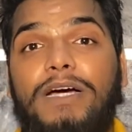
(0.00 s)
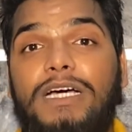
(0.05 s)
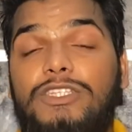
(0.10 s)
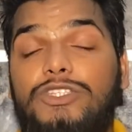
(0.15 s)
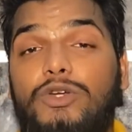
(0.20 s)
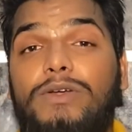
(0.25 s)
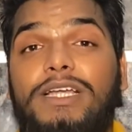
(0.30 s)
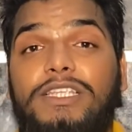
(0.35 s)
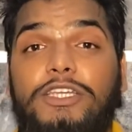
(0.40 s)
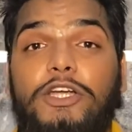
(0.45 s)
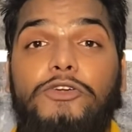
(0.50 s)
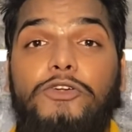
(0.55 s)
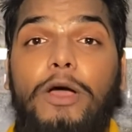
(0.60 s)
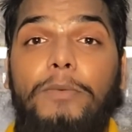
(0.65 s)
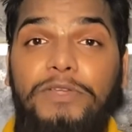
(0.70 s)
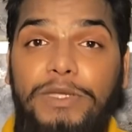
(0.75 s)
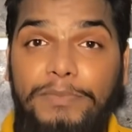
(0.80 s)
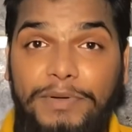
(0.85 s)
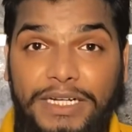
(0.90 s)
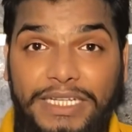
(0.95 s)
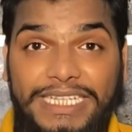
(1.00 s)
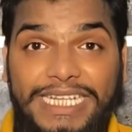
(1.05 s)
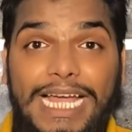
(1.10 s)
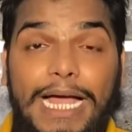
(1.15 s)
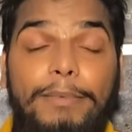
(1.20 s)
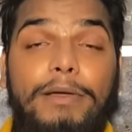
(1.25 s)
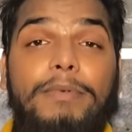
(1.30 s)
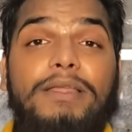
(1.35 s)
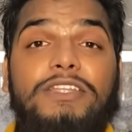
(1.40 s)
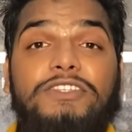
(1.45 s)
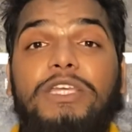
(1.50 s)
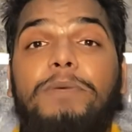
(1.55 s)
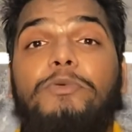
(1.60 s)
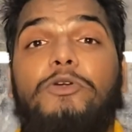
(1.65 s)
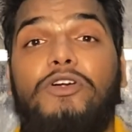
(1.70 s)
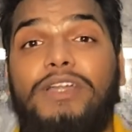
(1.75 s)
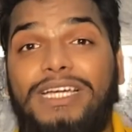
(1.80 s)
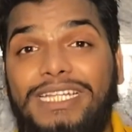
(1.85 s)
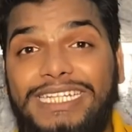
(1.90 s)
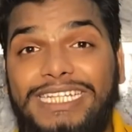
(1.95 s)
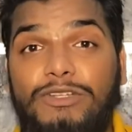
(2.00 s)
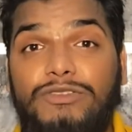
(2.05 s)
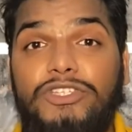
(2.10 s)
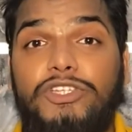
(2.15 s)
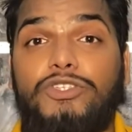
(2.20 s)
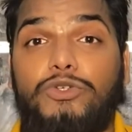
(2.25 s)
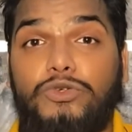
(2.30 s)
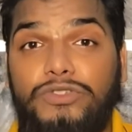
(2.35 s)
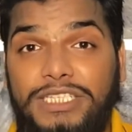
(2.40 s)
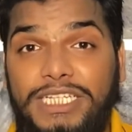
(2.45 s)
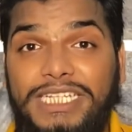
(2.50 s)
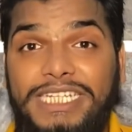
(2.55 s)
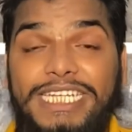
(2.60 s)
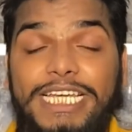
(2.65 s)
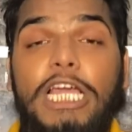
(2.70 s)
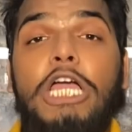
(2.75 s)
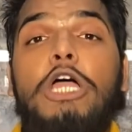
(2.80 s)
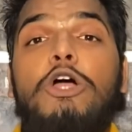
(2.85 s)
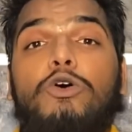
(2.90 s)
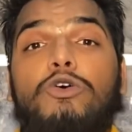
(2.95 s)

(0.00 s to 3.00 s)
पास जो है अच्छा ड्रॉपशिपर नहीं है आपके पास अच्छी प्रोडक्ट नहीं है उसकी सोर्सिंग नहीं है